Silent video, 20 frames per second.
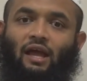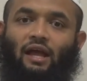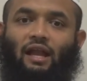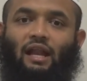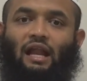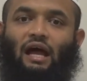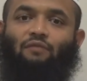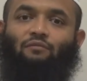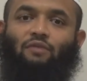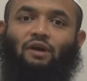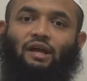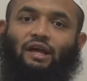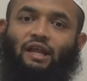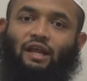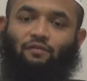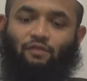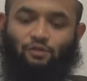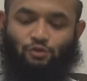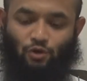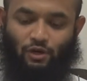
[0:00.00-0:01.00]
எல்லாம் வல்ல
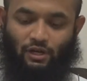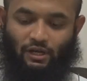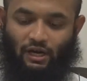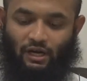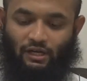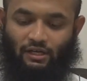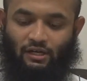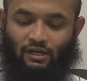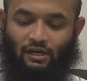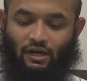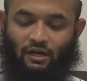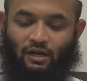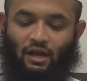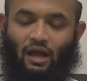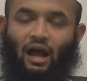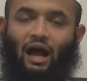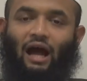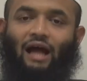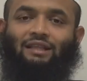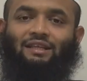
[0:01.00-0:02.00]
இறைவன் சொல்லி காட்டுகின்றான்
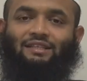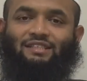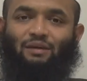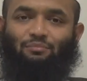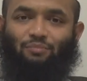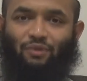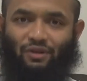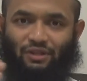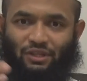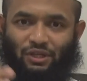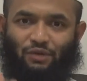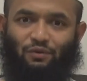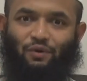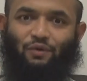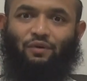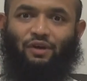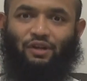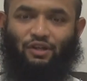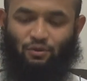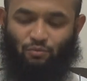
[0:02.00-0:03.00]
அந்த சம்பவத்துக்கு
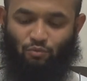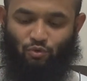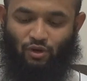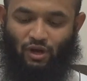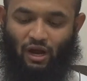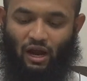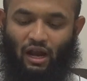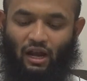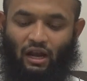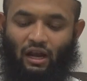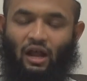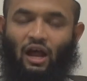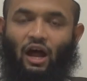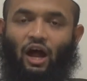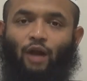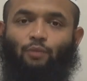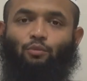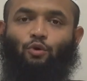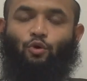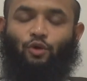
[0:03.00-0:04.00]
வருவதற்கு முன்னால்
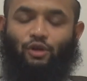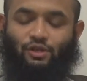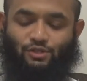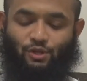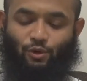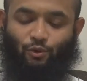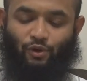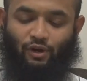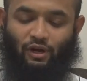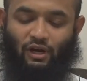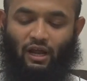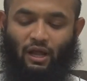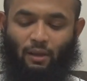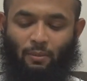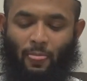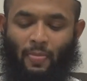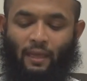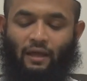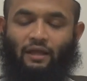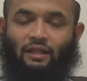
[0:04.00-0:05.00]
அன்புக்குரிய சகோதரர்களை
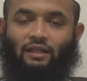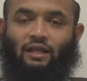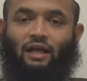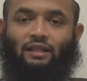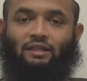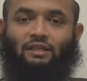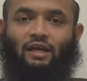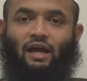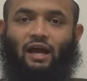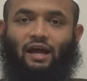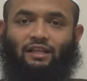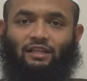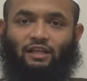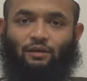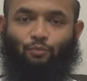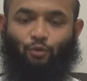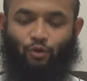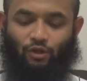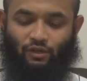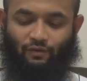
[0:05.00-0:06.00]
இந்த அத்தியாயத்தை
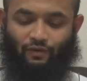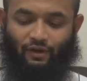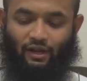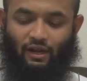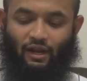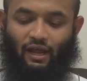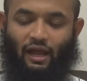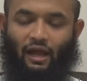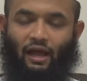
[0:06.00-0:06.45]
பொறுத்தவரையில